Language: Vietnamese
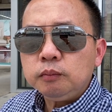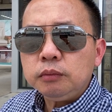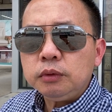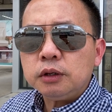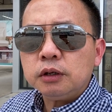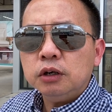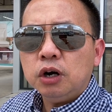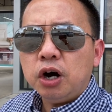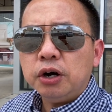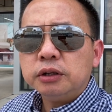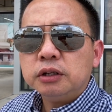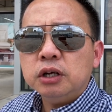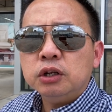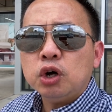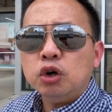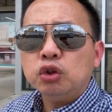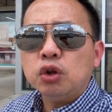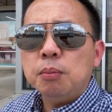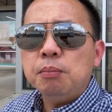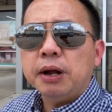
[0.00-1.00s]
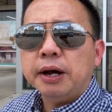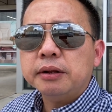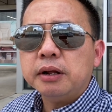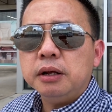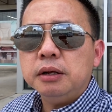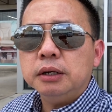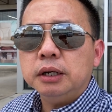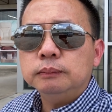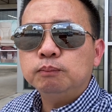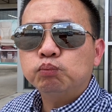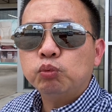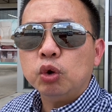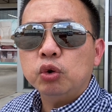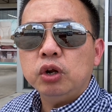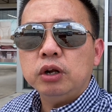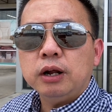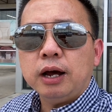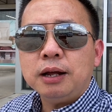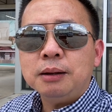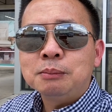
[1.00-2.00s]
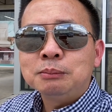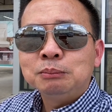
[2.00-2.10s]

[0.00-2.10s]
rồi thì nói tóm lại thì ờ, Tony đã